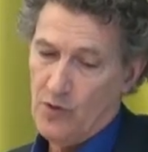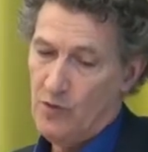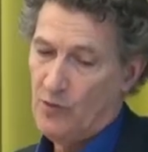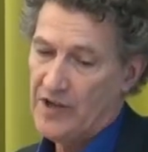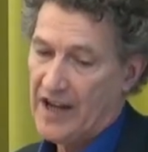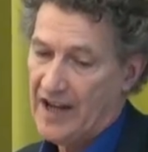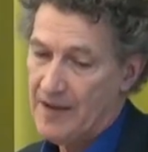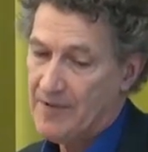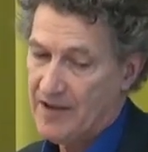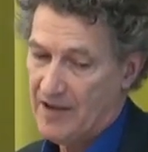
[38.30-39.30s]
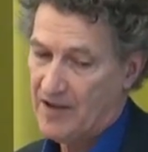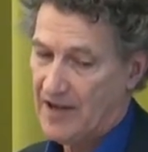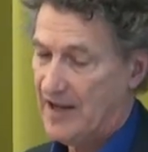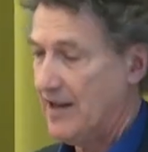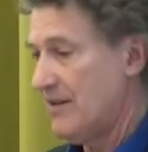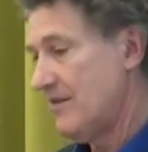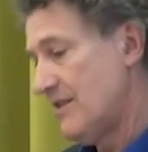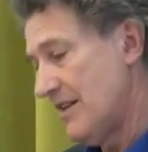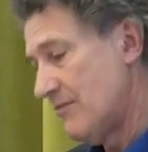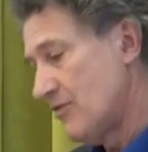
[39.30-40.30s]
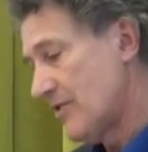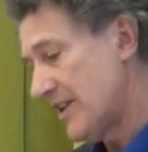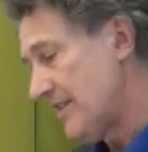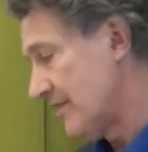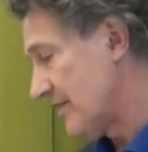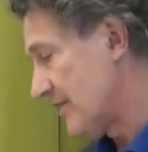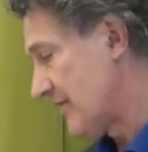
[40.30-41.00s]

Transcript: le monde arabe qu'elle a laboré qu'elle